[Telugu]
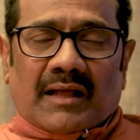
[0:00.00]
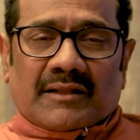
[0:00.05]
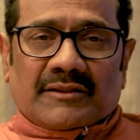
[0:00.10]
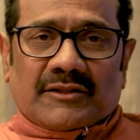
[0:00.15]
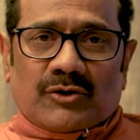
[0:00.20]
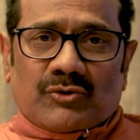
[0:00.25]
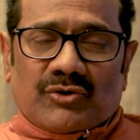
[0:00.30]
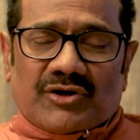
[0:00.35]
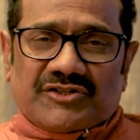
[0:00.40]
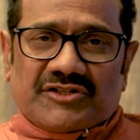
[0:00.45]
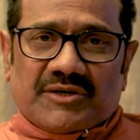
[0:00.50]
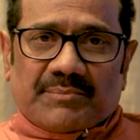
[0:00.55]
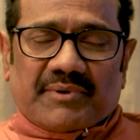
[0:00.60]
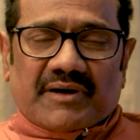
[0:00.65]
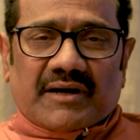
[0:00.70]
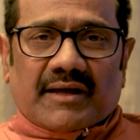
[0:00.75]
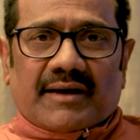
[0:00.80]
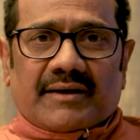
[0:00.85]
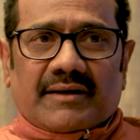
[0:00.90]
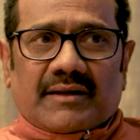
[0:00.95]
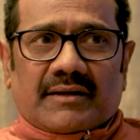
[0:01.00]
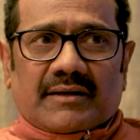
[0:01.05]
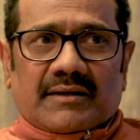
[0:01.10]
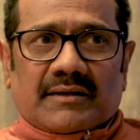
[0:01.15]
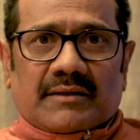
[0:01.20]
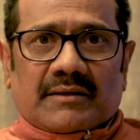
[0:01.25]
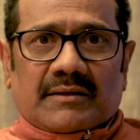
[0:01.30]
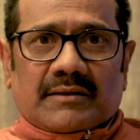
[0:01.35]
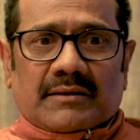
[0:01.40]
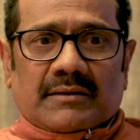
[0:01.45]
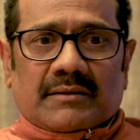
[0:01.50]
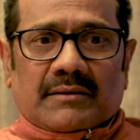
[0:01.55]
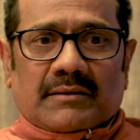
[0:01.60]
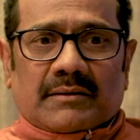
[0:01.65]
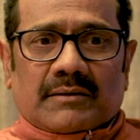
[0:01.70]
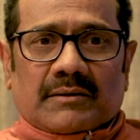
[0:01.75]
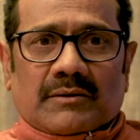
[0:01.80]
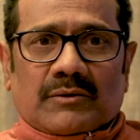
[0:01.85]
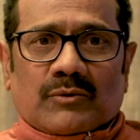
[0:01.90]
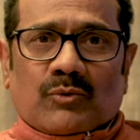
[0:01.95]
అందరూ అని చెప్పను కానీ
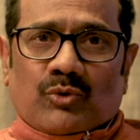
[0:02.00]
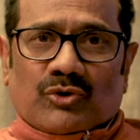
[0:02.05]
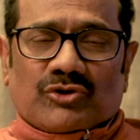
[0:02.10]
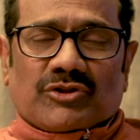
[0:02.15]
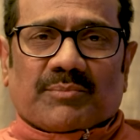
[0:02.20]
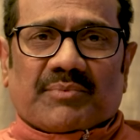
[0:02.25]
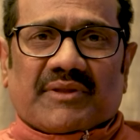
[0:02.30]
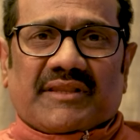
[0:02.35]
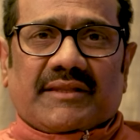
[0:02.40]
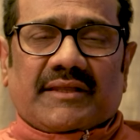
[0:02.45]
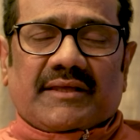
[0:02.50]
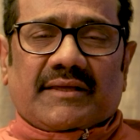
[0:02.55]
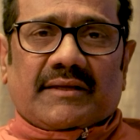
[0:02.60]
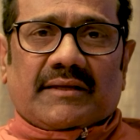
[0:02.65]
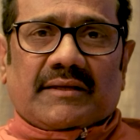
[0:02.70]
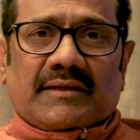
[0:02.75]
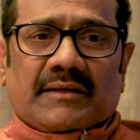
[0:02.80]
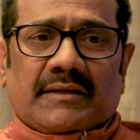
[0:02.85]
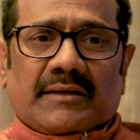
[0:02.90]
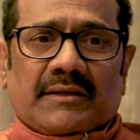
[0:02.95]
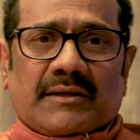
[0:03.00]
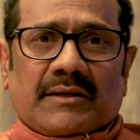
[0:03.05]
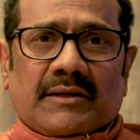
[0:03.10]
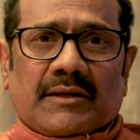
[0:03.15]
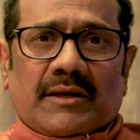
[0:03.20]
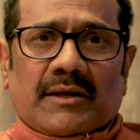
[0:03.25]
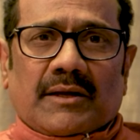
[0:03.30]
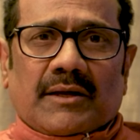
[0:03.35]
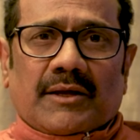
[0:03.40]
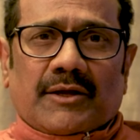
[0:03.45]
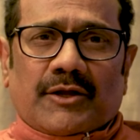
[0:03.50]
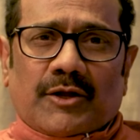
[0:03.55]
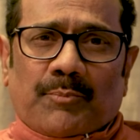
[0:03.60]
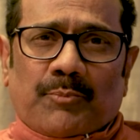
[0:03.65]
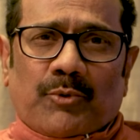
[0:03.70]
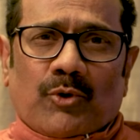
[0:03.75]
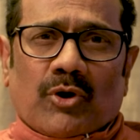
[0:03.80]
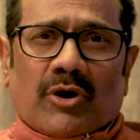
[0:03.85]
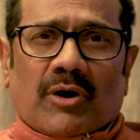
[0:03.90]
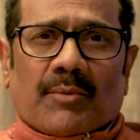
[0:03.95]
కొంతమంది
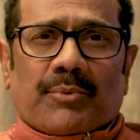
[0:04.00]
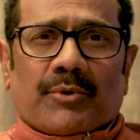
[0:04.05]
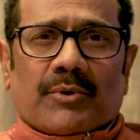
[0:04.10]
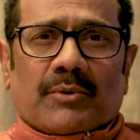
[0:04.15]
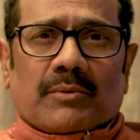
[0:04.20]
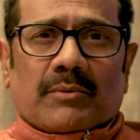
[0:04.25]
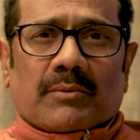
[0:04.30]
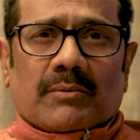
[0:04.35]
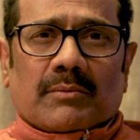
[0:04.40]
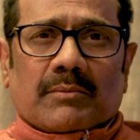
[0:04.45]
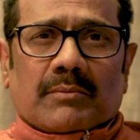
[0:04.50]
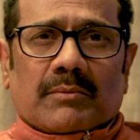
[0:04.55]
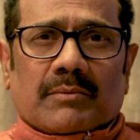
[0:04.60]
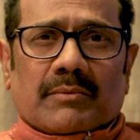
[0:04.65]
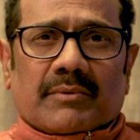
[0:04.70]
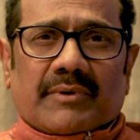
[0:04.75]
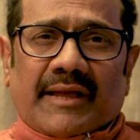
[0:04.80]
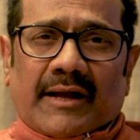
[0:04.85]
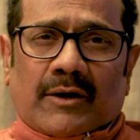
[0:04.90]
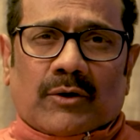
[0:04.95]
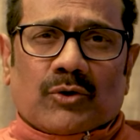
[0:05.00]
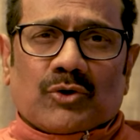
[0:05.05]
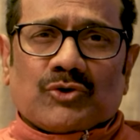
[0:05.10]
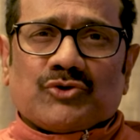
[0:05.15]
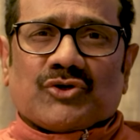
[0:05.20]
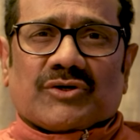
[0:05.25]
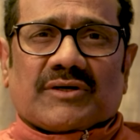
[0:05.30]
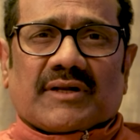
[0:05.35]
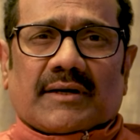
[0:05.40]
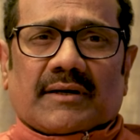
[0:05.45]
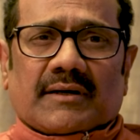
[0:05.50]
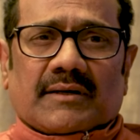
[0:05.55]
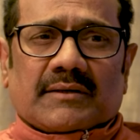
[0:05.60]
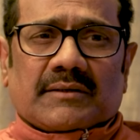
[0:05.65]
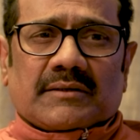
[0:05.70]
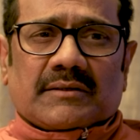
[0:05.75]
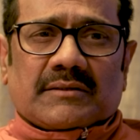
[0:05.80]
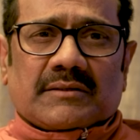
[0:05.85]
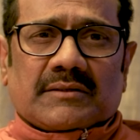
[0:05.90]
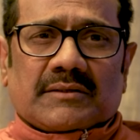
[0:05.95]
ఎప్పుడోకప్పుడు ఎక్కడో చోట
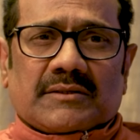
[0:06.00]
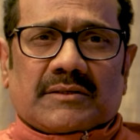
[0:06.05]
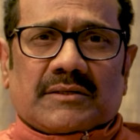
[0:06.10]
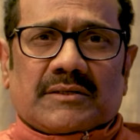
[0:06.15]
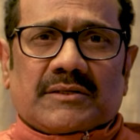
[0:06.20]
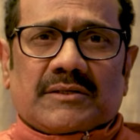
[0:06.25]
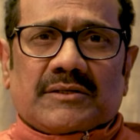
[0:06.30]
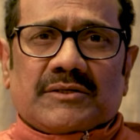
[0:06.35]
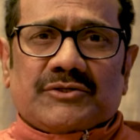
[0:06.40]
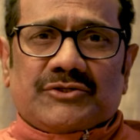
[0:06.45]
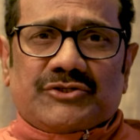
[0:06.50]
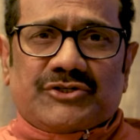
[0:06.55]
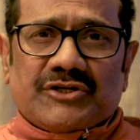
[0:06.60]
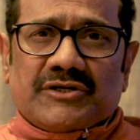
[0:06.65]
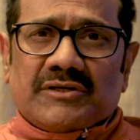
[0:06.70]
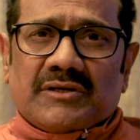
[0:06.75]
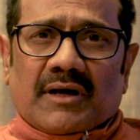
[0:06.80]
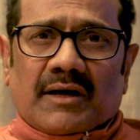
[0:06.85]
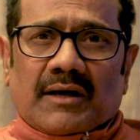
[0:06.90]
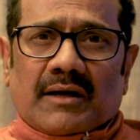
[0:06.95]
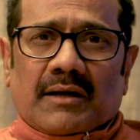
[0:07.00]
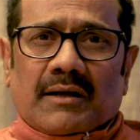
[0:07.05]
చిన్న